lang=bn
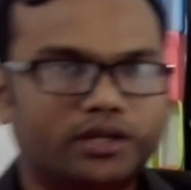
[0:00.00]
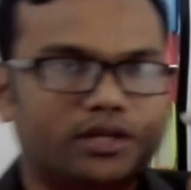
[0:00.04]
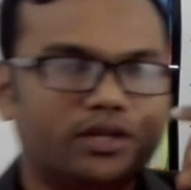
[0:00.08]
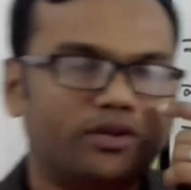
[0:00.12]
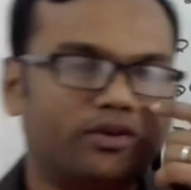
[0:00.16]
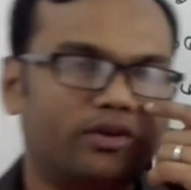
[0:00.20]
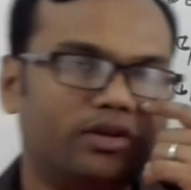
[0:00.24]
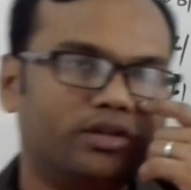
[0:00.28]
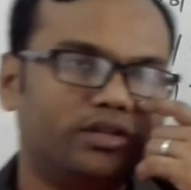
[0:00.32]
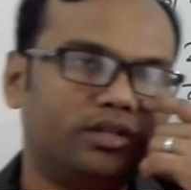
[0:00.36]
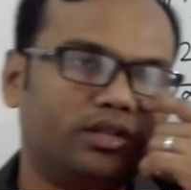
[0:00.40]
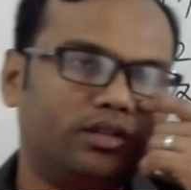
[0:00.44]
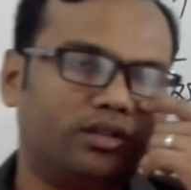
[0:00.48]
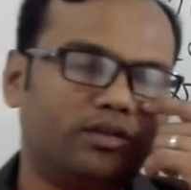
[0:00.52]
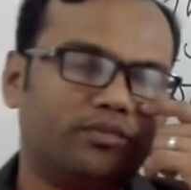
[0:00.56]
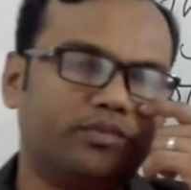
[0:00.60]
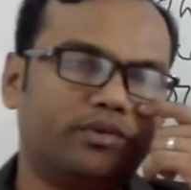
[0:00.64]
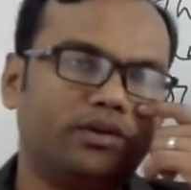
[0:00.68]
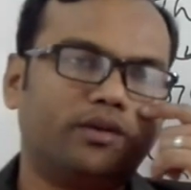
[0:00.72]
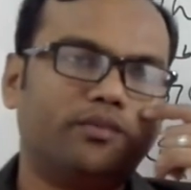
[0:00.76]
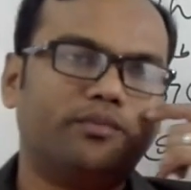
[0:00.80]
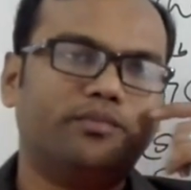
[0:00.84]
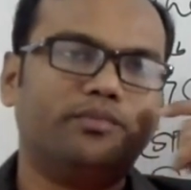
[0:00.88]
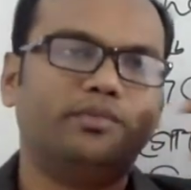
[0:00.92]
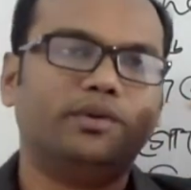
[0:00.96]
একটি রয়েছে
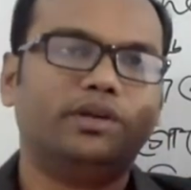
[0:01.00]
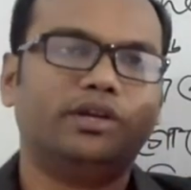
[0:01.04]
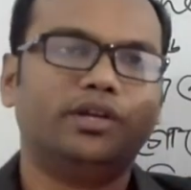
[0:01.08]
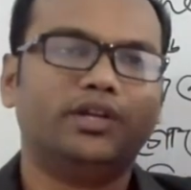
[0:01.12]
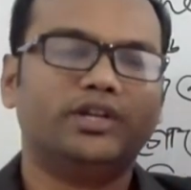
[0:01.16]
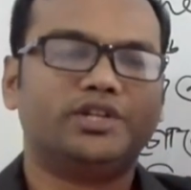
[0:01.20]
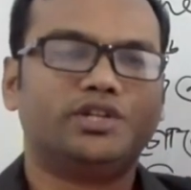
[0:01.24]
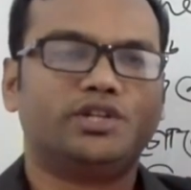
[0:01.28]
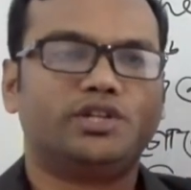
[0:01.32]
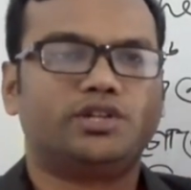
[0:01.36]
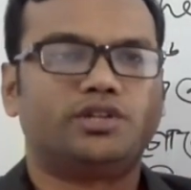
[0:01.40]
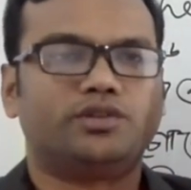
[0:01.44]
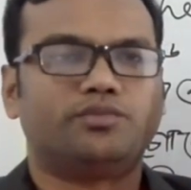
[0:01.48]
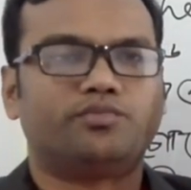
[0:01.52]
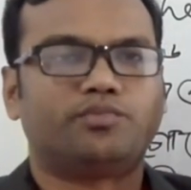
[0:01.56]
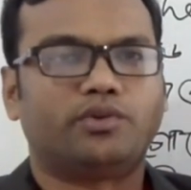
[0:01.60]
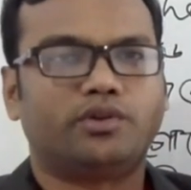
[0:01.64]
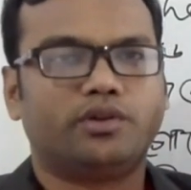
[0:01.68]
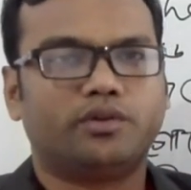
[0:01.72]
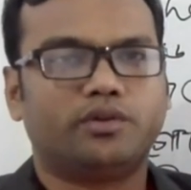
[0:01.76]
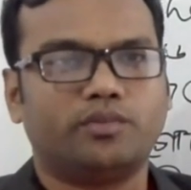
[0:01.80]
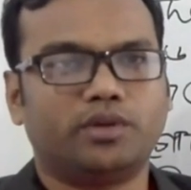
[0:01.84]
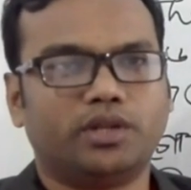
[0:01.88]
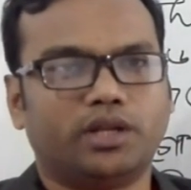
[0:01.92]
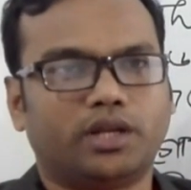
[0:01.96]
তারপরে ব্রিটিশ
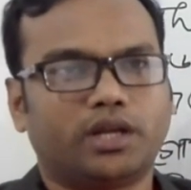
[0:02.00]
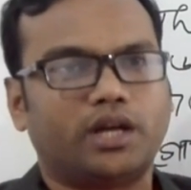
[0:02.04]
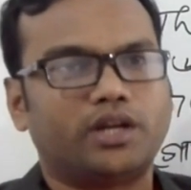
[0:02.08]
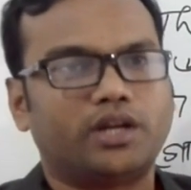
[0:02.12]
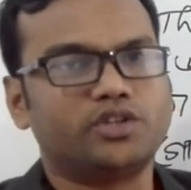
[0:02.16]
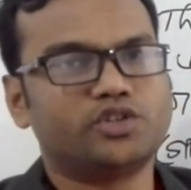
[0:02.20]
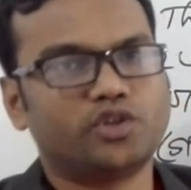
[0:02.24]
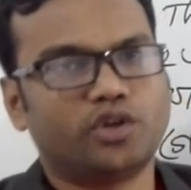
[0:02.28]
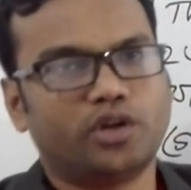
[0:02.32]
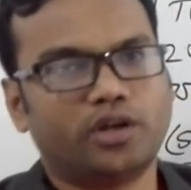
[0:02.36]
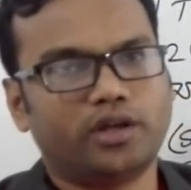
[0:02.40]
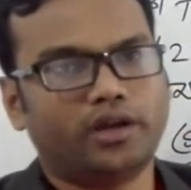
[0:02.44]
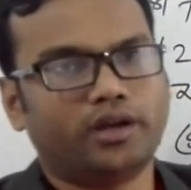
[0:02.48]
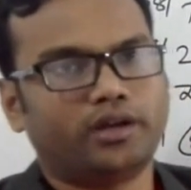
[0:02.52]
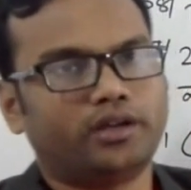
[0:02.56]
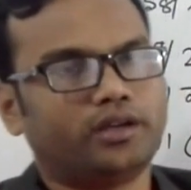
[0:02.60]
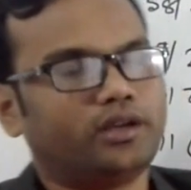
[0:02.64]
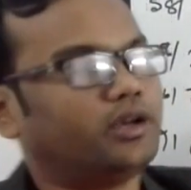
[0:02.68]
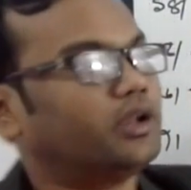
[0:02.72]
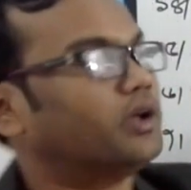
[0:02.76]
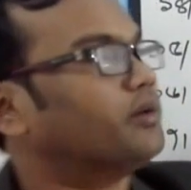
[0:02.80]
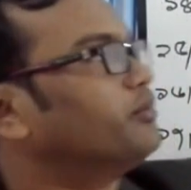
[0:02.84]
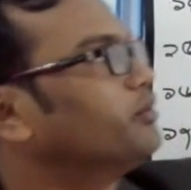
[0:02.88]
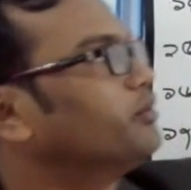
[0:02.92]
প্রধানমন্ত্রীর কার্যালয়ের একটি নাম